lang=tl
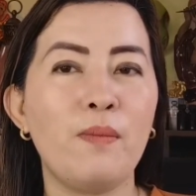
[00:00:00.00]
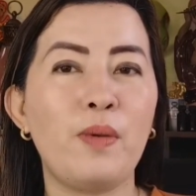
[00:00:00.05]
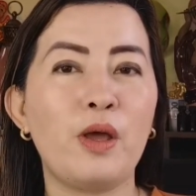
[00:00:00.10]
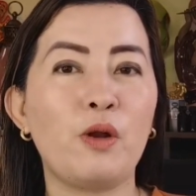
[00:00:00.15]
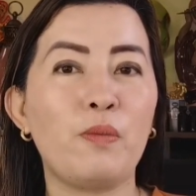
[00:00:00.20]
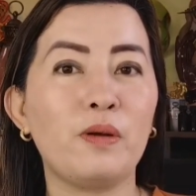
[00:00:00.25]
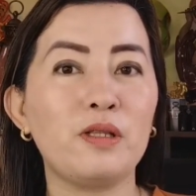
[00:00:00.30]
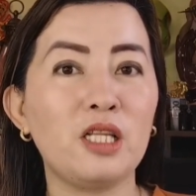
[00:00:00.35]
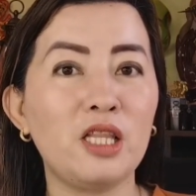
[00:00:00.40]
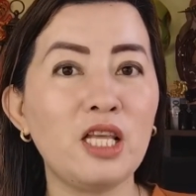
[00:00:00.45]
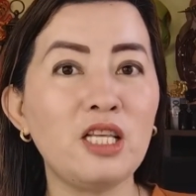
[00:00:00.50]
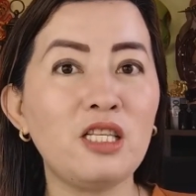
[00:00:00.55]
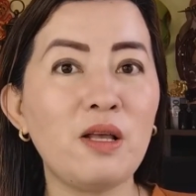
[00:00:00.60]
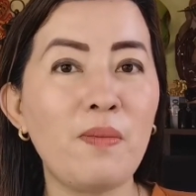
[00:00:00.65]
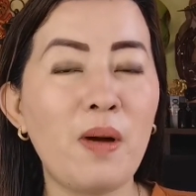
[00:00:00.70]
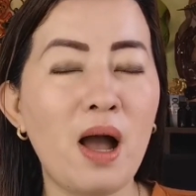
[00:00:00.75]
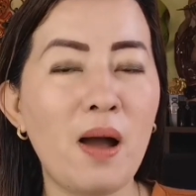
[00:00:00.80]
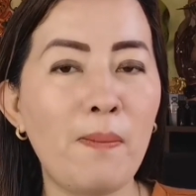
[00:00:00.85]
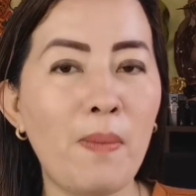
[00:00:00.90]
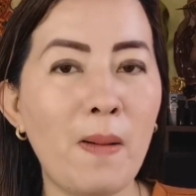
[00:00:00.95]
Pero pagdating
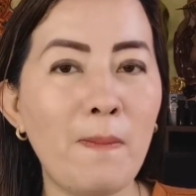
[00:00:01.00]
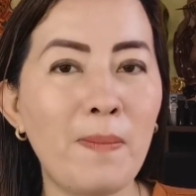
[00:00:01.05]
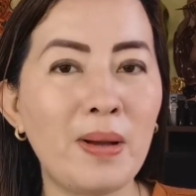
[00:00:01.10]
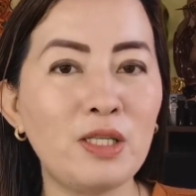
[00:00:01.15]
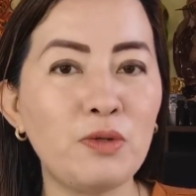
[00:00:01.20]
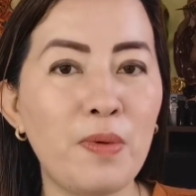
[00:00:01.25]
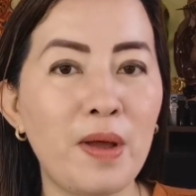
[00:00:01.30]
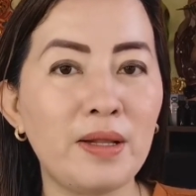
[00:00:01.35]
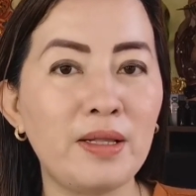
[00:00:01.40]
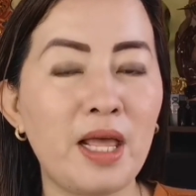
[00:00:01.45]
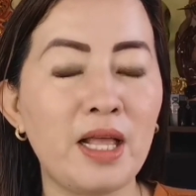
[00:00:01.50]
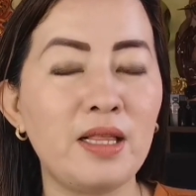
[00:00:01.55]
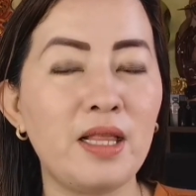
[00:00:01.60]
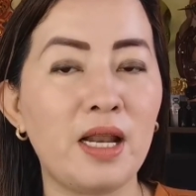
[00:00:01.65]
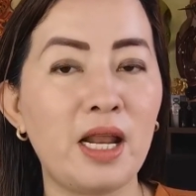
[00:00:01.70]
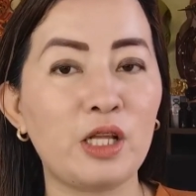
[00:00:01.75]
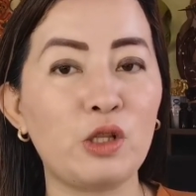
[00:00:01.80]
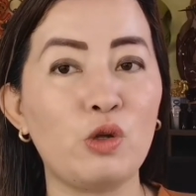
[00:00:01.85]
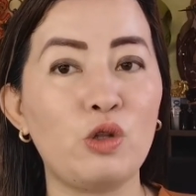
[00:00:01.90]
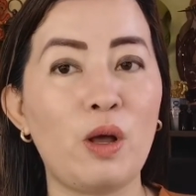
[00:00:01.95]
sa mga pampaswerte,
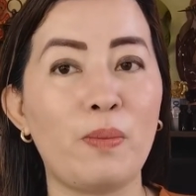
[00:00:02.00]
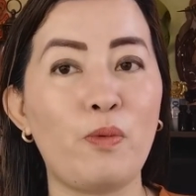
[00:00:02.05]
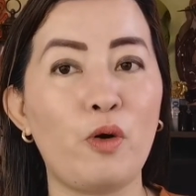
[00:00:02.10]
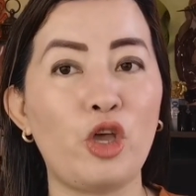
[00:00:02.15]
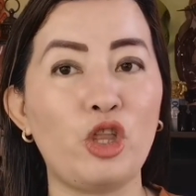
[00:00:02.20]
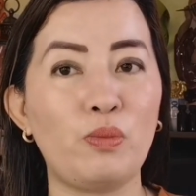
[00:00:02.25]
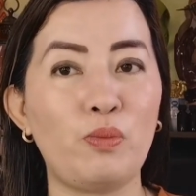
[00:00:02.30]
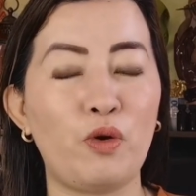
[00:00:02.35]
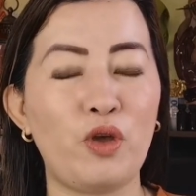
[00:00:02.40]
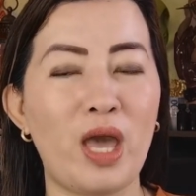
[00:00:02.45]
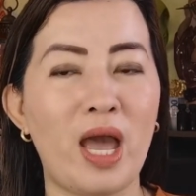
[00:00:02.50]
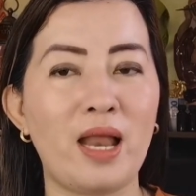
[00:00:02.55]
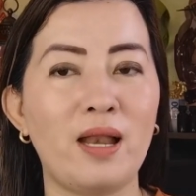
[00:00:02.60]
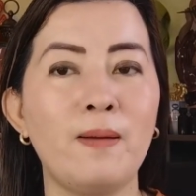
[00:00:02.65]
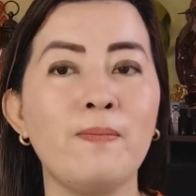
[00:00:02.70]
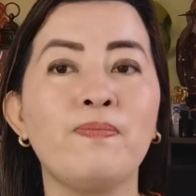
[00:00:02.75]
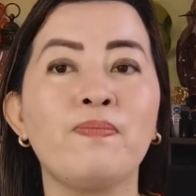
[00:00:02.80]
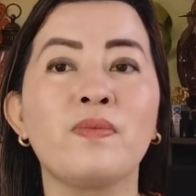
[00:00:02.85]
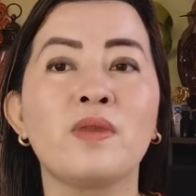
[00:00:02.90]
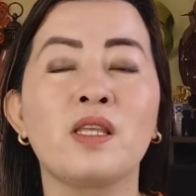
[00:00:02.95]
direct to the point po
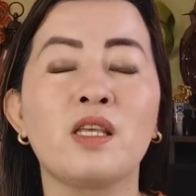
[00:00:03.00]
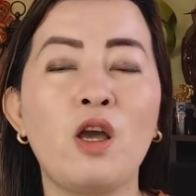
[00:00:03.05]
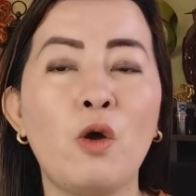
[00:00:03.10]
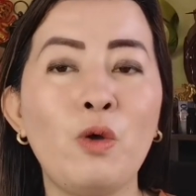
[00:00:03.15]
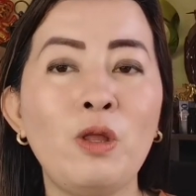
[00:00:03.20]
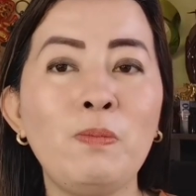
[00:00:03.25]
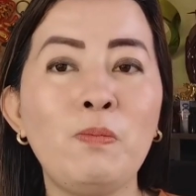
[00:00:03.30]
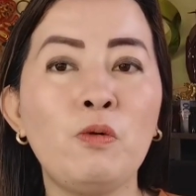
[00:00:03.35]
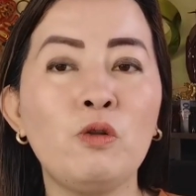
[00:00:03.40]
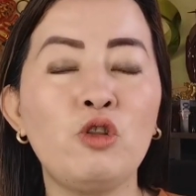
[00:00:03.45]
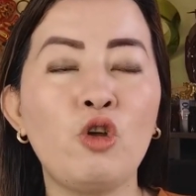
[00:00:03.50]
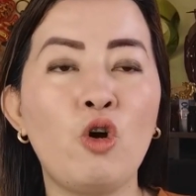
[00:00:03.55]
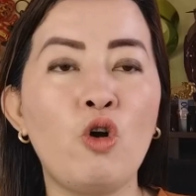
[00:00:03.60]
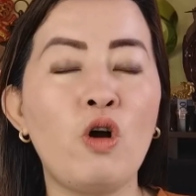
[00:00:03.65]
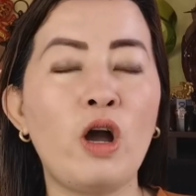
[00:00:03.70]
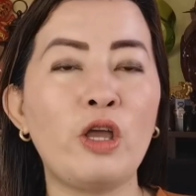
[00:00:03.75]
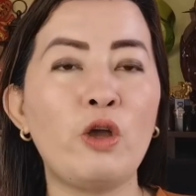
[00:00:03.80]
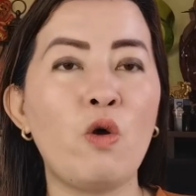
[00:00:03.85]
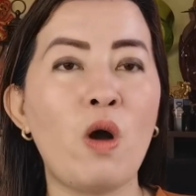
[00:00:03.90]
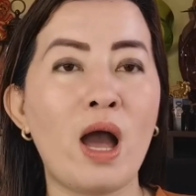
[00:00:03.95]
yan. Gawin mo
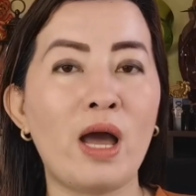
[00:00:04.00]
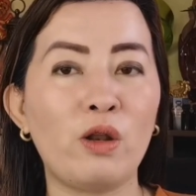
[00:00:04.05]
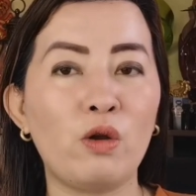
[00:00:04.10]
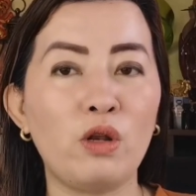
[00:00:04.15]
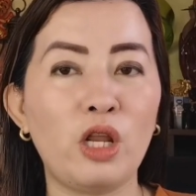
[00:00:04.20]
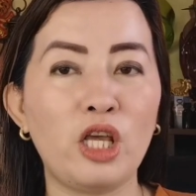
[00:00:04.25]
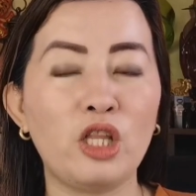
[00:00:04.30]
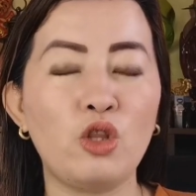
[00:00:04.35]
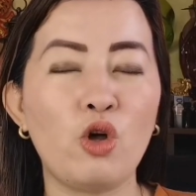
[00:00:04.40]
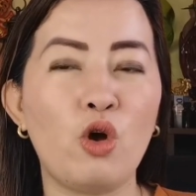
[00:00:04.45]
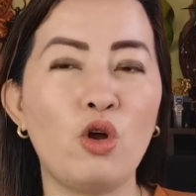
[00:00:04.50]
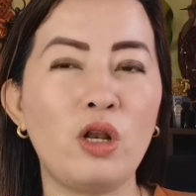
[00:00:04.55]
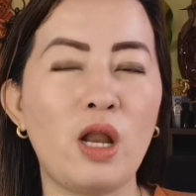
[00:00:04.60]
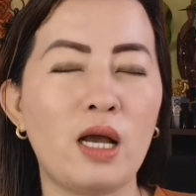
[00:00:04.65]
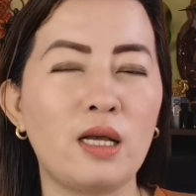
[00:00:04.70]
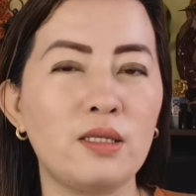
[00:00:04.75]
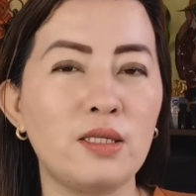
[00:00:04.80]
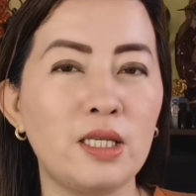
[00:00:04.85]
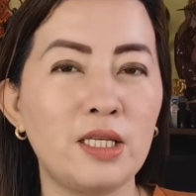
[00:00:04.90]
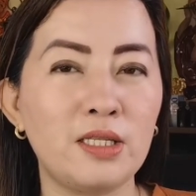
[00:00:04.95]
to ngayong araw na ito
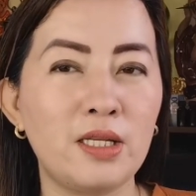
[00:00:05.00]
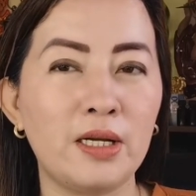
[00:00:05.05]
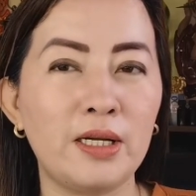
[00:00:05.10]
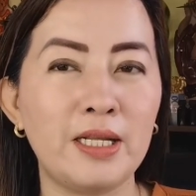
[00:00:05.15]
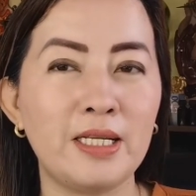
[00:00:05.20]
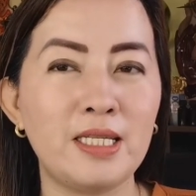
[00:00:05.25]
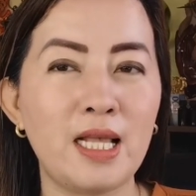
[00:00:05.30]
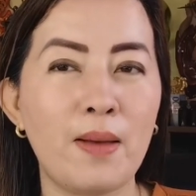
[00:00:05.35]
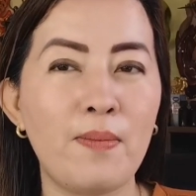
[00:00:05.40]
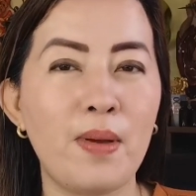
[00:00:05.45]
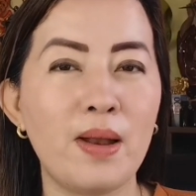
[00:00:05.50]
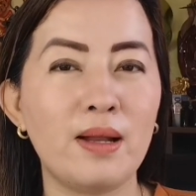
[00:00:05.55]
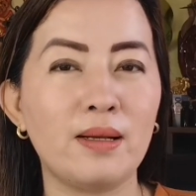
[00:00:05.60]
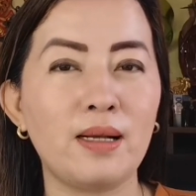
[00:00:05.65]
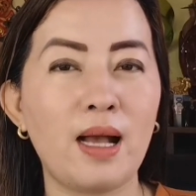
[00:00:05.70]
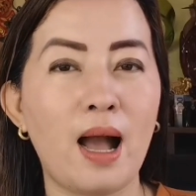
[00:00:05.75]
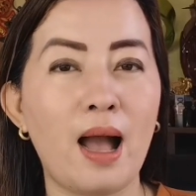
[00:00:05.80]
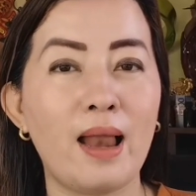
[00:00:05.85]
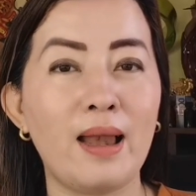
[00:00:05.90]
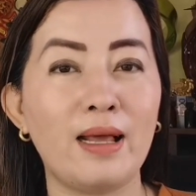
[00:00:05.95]
ng 6.37
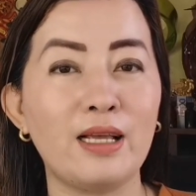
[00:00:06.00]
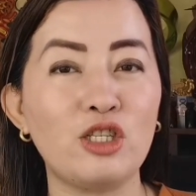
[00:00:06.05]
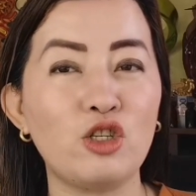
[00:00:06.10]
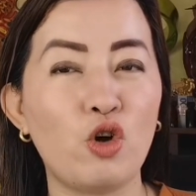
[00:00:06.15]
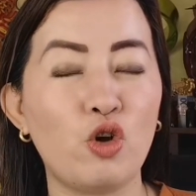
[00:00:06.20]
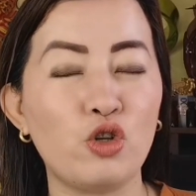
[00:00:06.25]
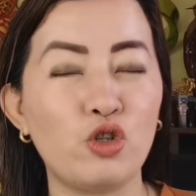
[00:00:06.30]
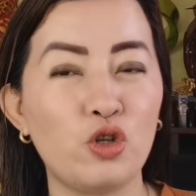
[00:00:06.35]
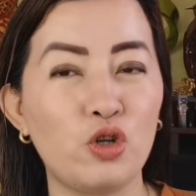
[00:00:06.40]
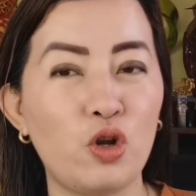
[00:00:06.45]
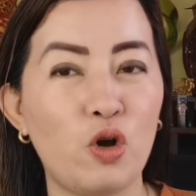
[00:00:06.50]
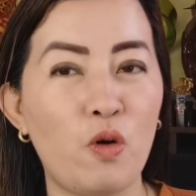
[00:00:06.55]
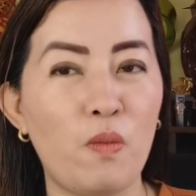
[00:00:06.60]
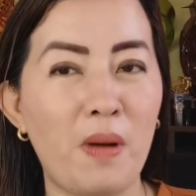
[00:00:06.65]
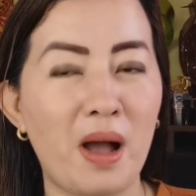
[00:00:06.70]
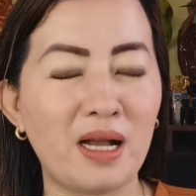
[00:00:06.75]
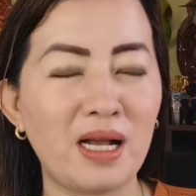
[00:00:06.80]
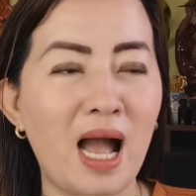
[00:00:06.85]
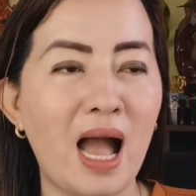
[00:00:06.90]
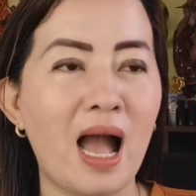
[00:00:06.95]
hanggang alas 8 ng
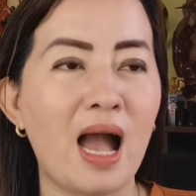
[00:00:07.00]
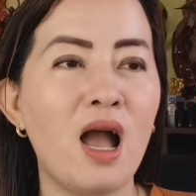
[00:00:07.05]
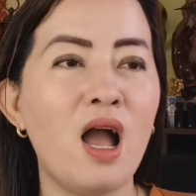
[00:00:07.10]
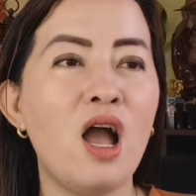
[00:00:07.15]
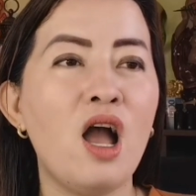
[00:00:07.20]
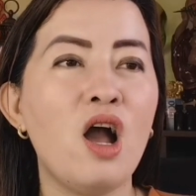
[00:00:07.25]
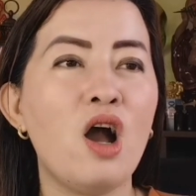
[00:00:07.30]
umaga.